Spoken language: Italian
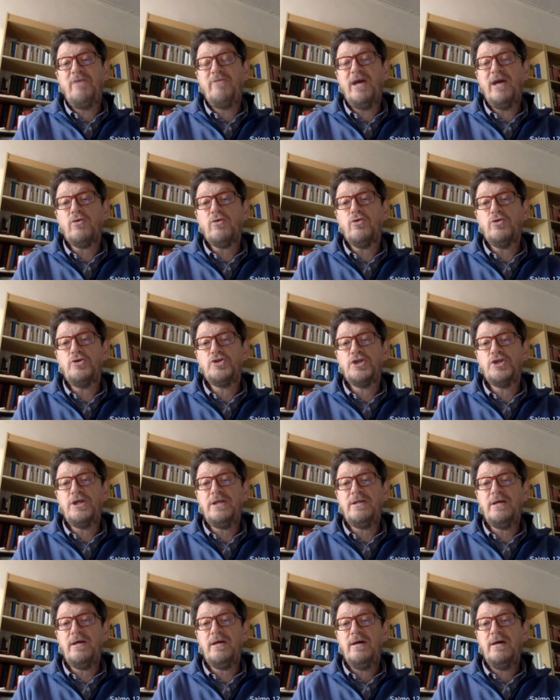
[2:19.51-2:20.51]
vi
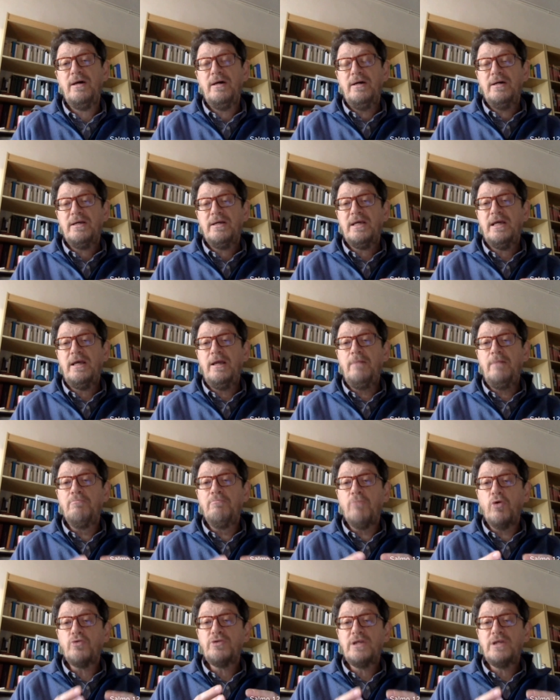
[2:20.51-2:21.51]
accorgete che il
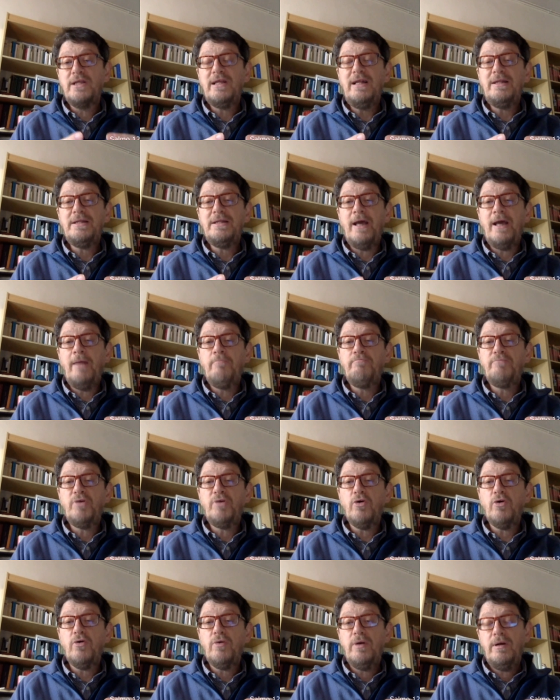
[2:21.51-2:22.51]
monte del
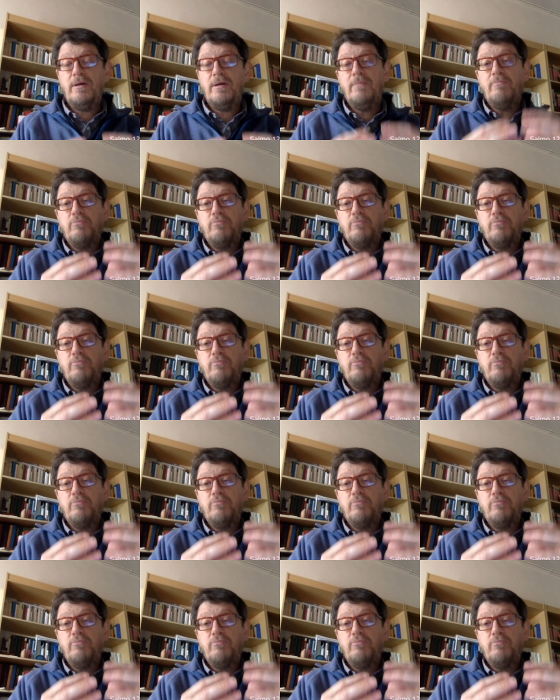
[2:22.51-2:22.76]
Tempio,